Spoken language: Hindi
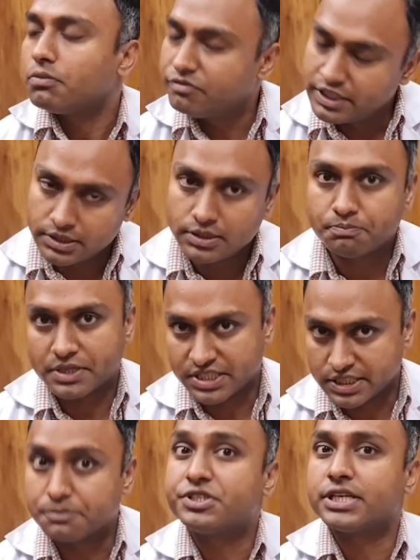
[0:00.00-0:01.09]
विद
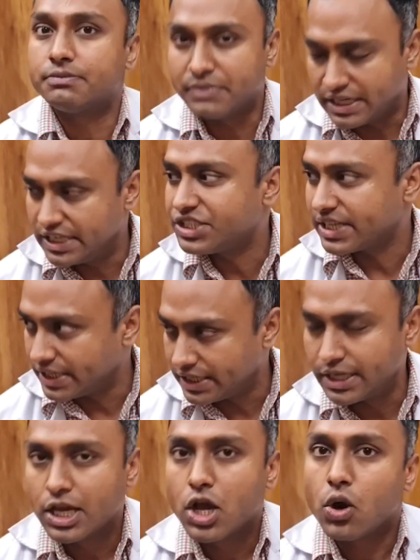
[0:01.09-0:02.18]
प्रिस्क्रिप्शन मिलनी चाहिए
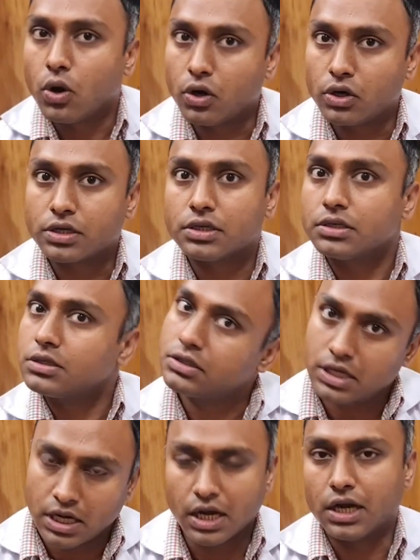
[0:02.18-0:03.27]
और
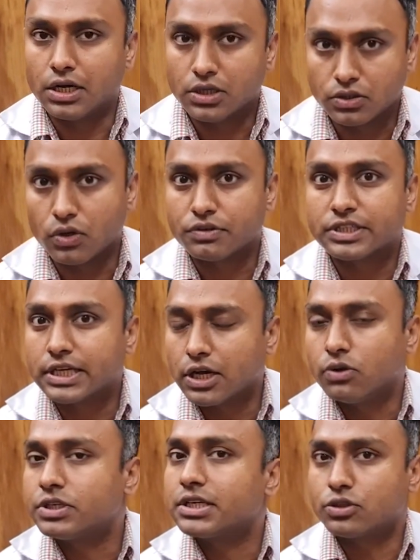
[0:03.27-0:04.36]
हाँ ओवर द
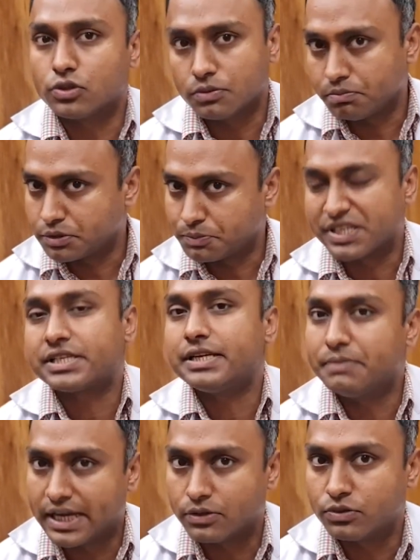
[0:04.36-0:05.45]
काउंटर तो स्पेशली
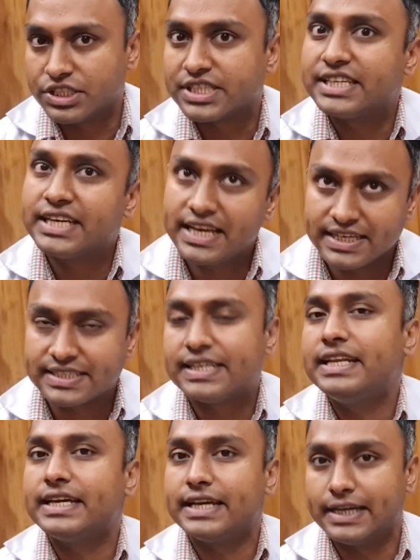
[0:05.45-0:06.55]
बैन होनी चाहिए
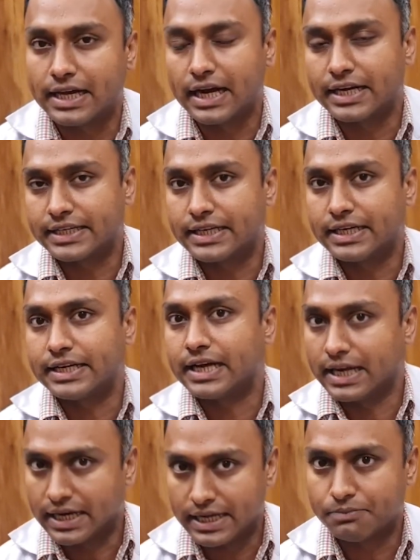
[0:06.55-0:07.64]
इसीलिए ये आर्टिकल
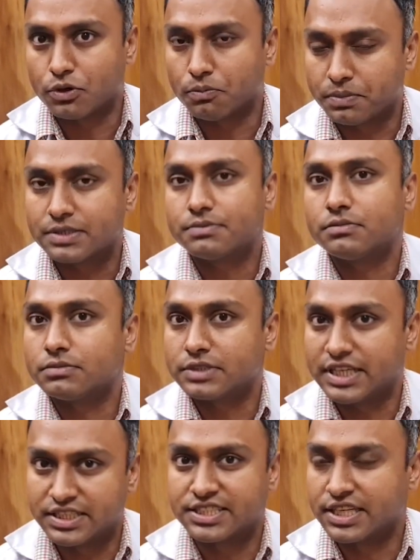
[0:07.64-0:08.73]
निकाला है प्रॉपर
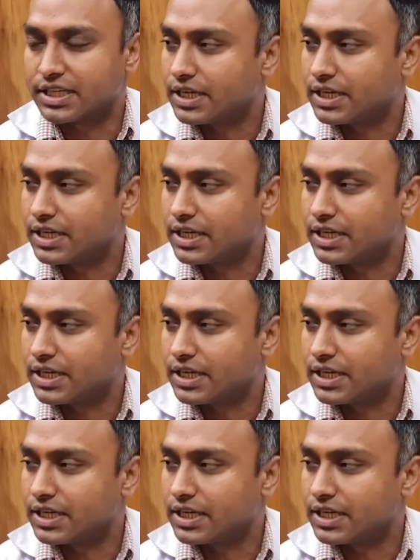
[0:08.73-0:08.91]
एक बहुत